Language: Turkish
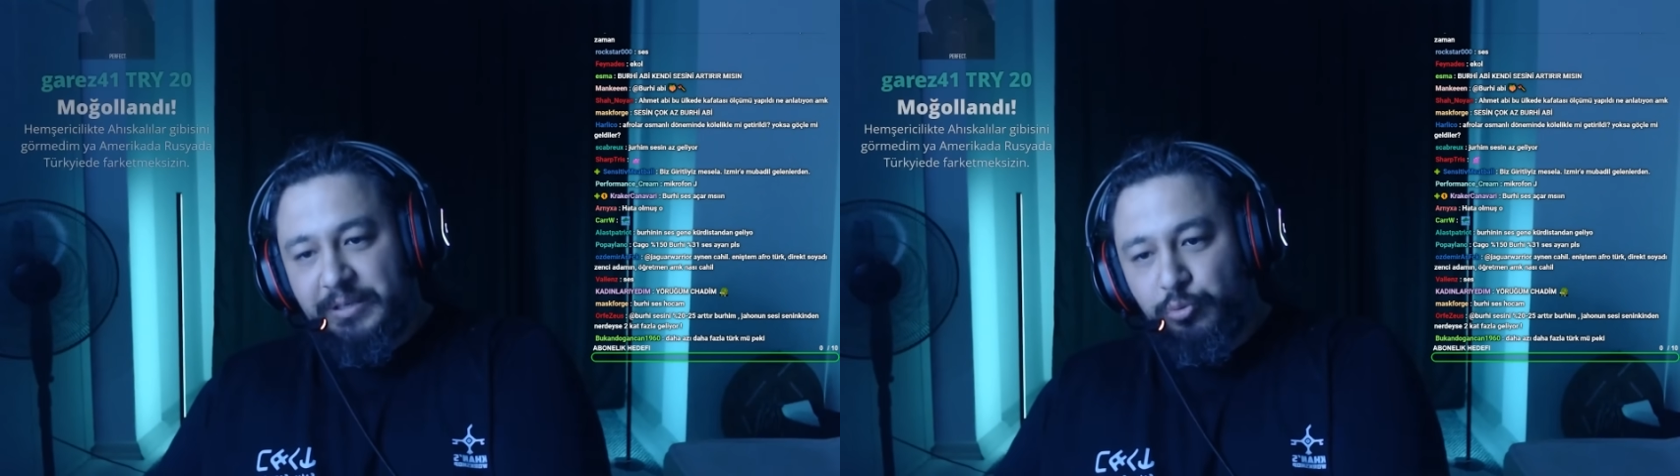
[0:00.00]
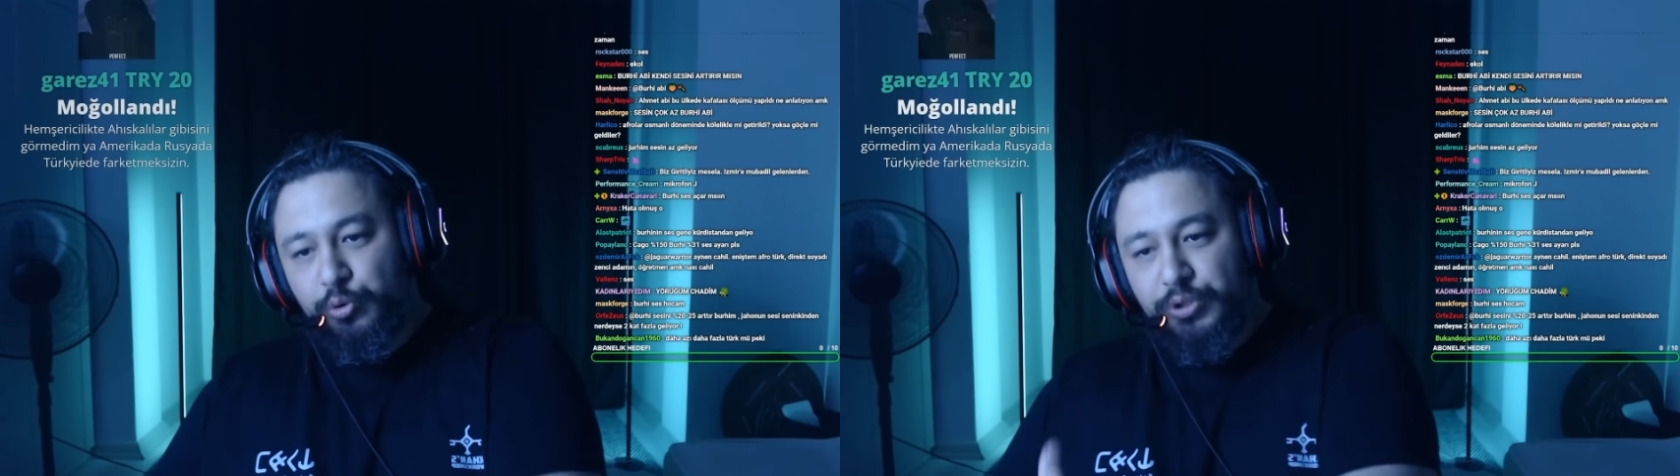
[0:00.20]

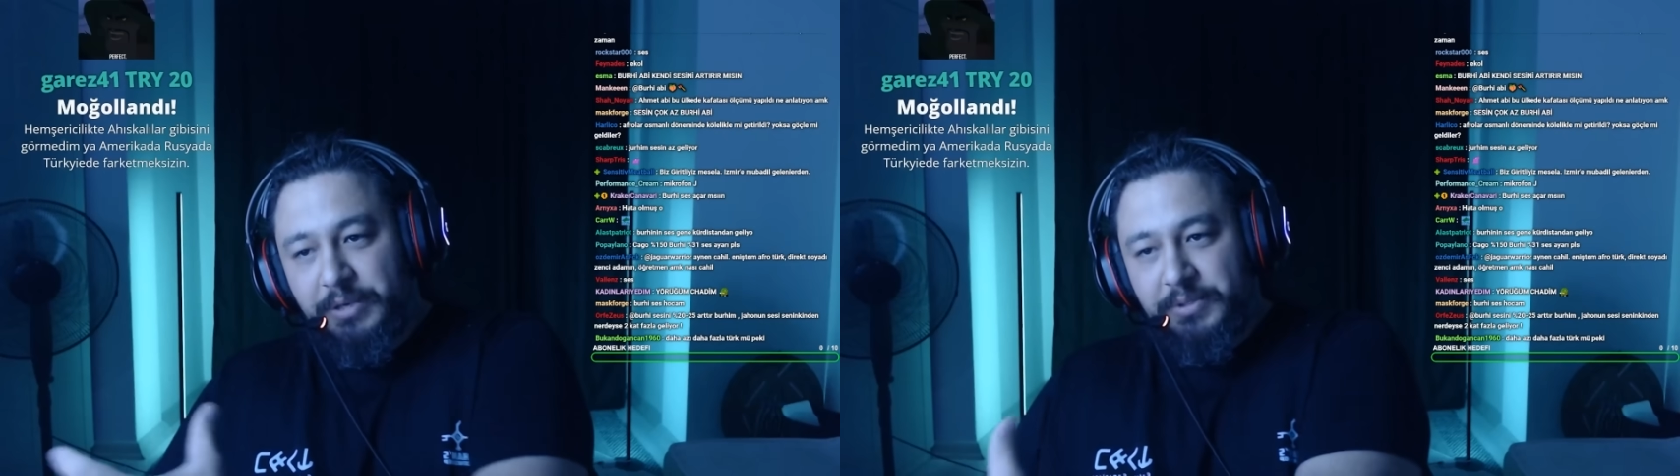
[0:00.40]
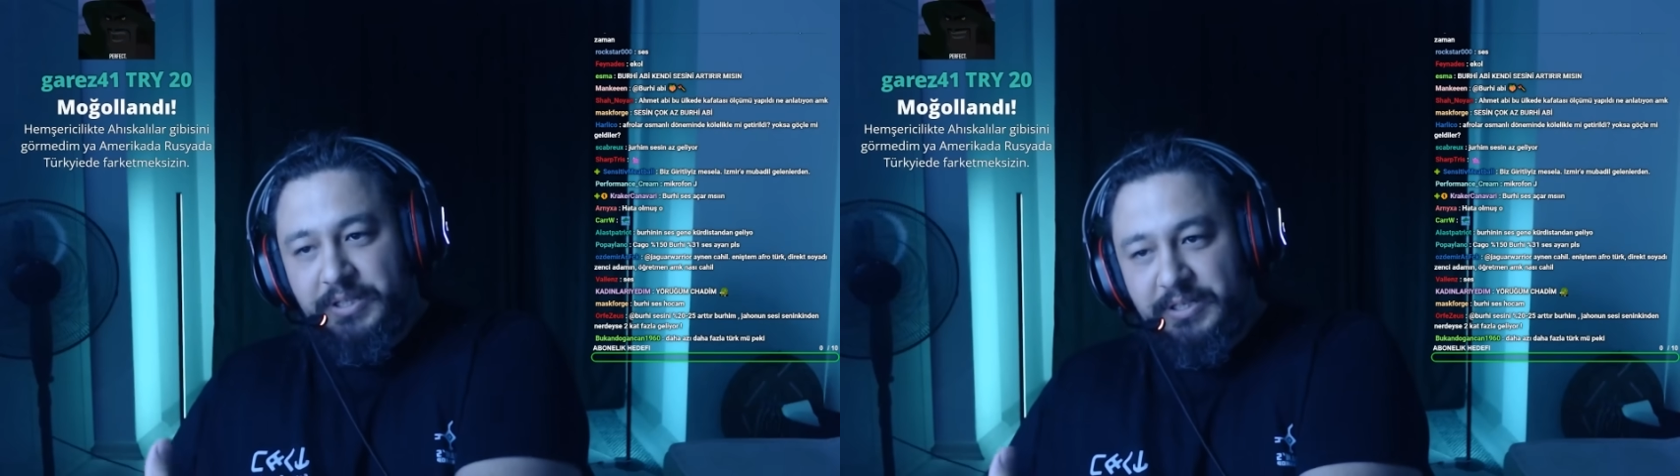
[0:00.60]

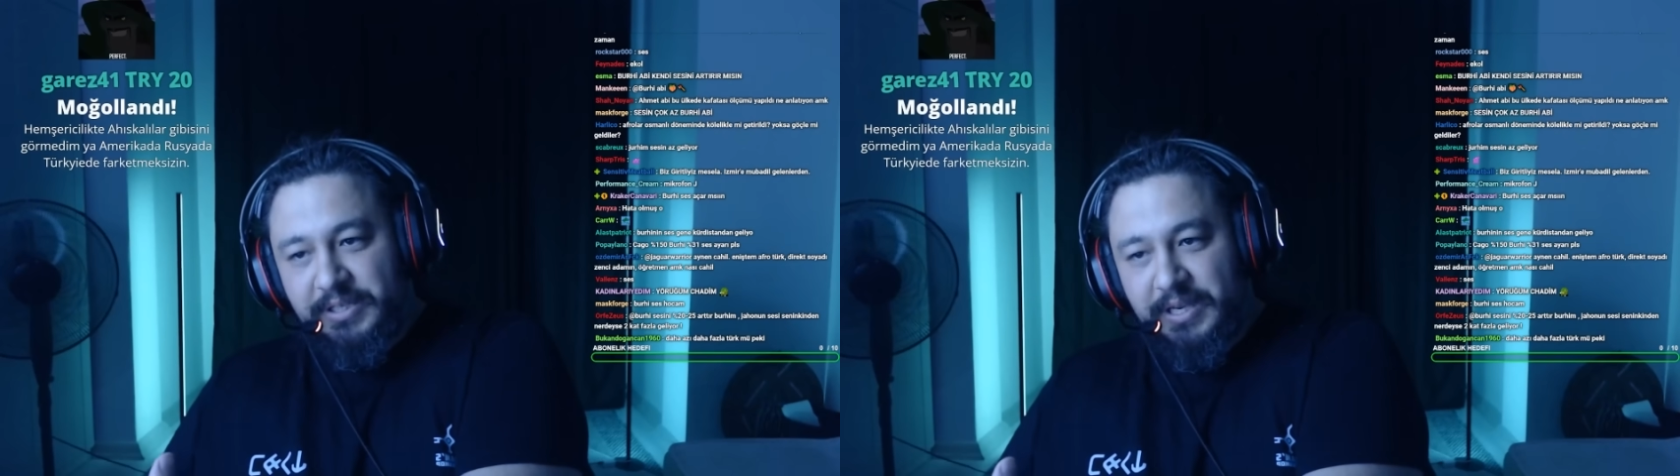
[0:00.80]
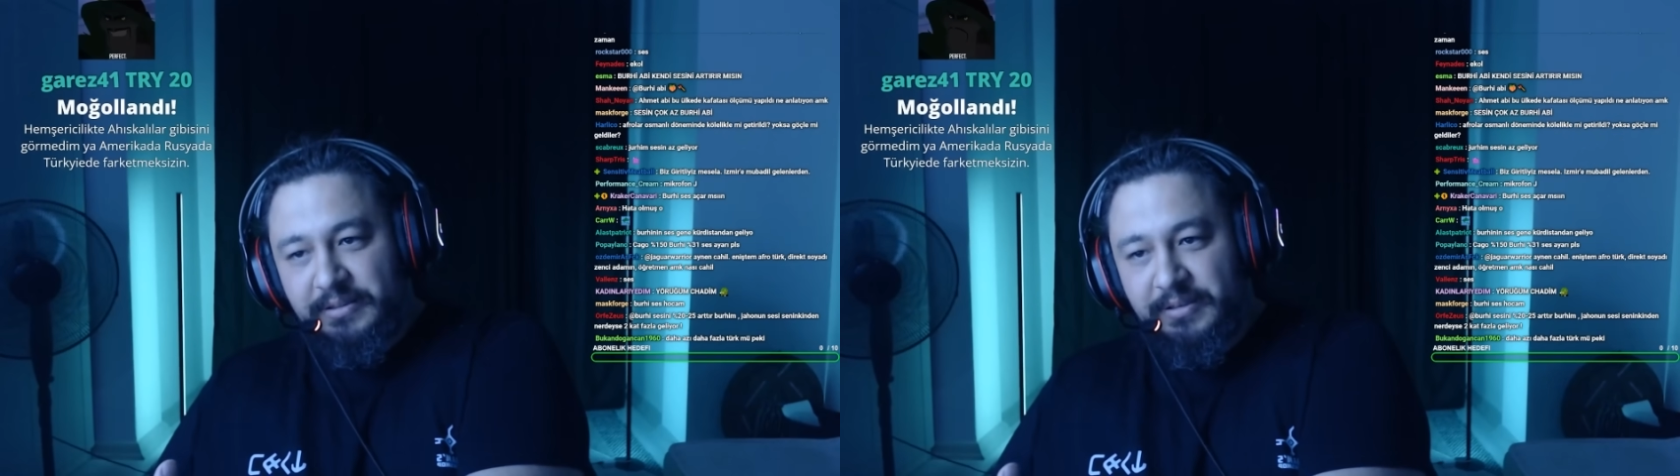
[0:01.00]

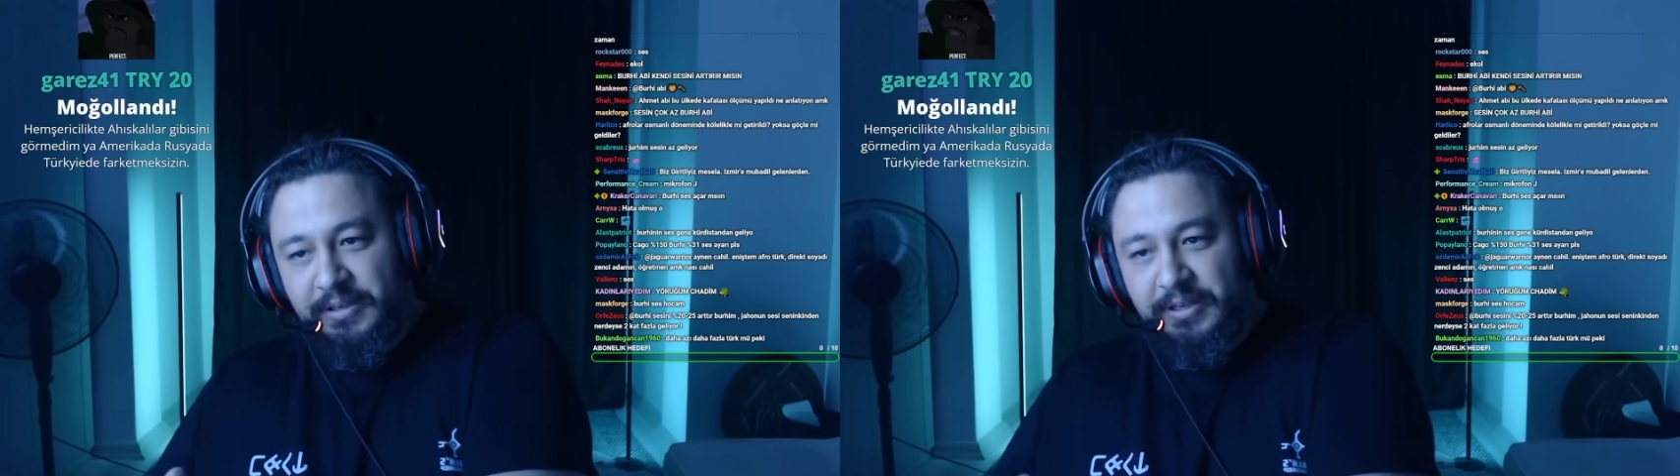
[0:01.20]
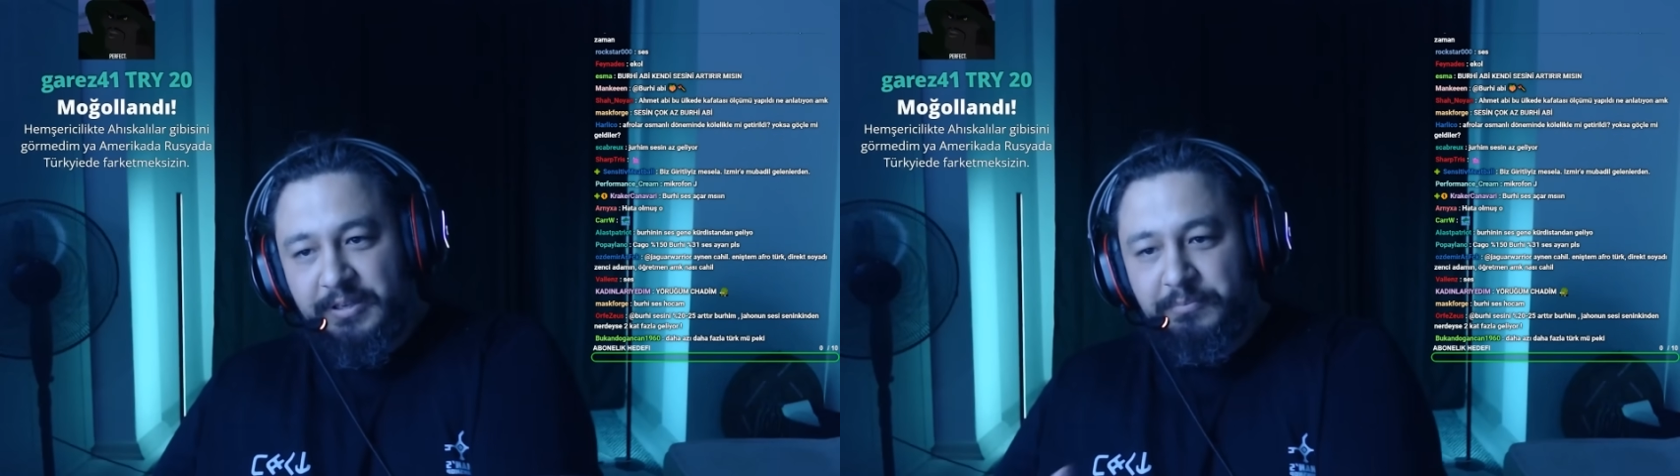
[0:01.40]
bulunabilirken
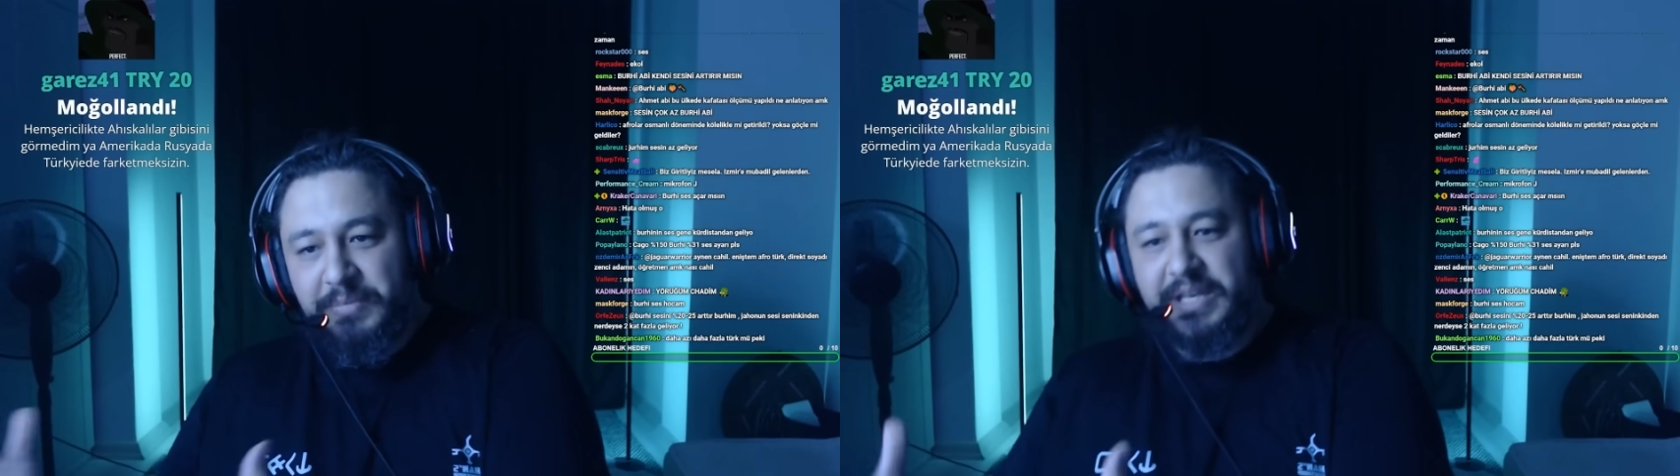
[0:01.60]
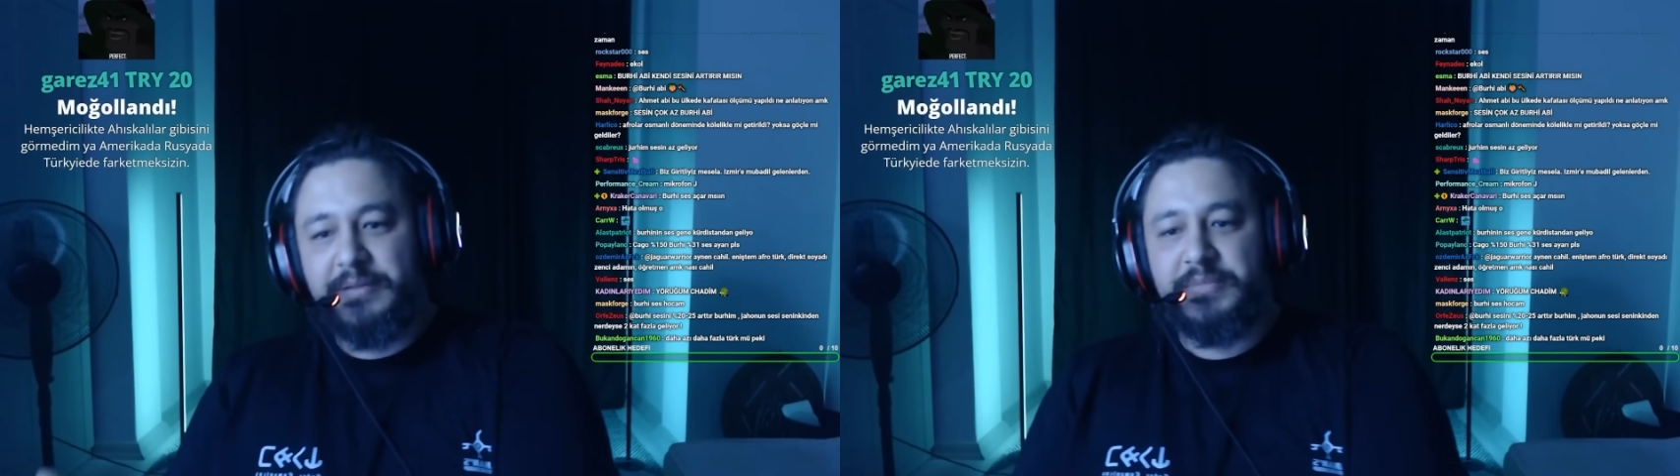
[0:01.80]

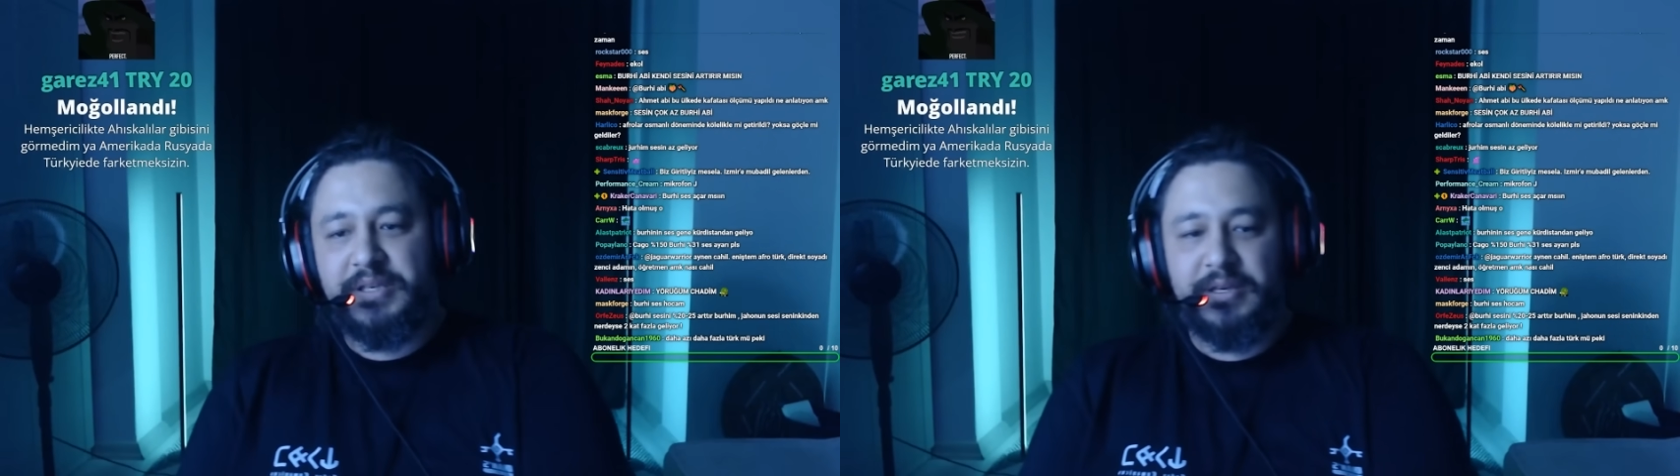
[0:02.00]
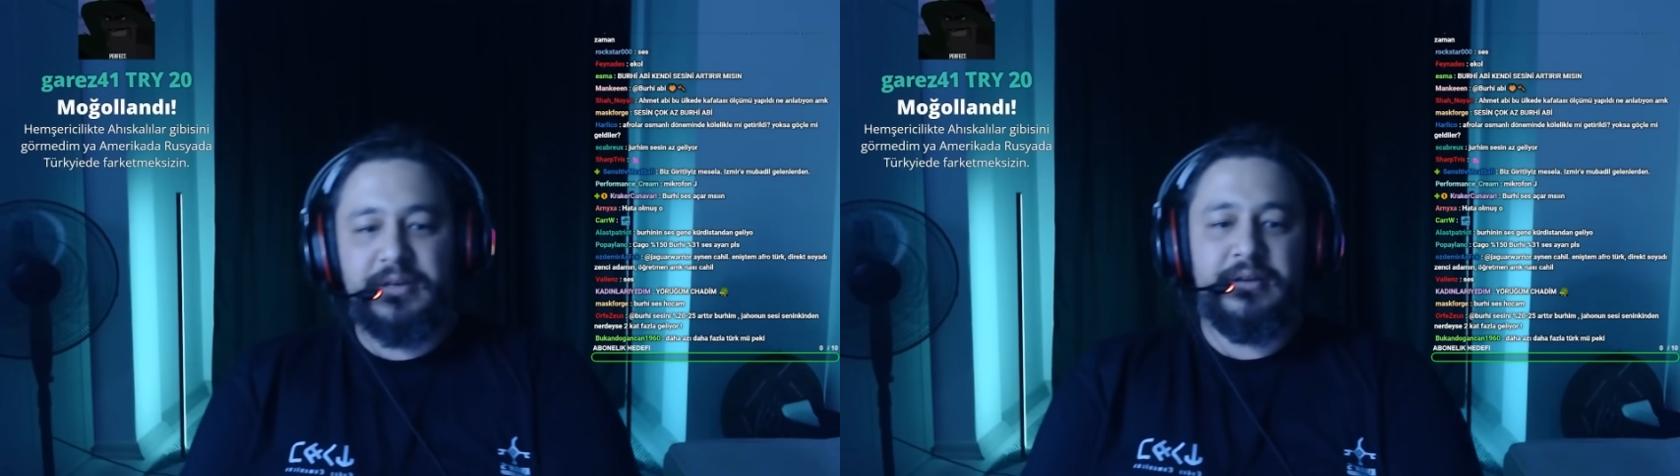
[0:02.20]

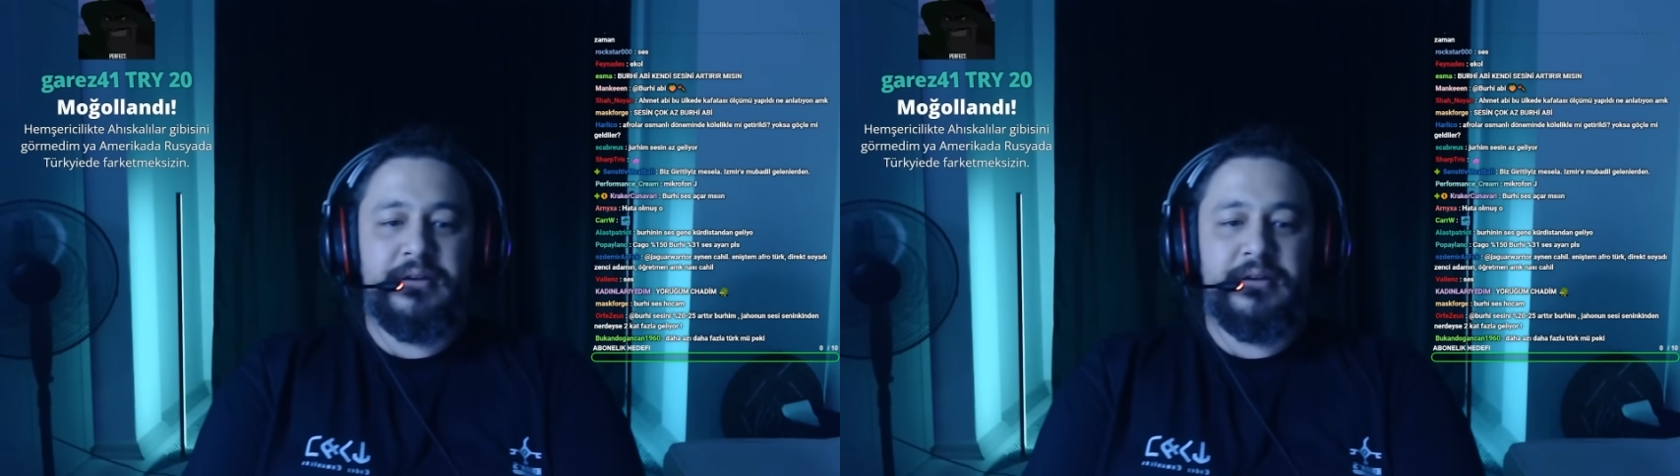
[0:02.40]
benimki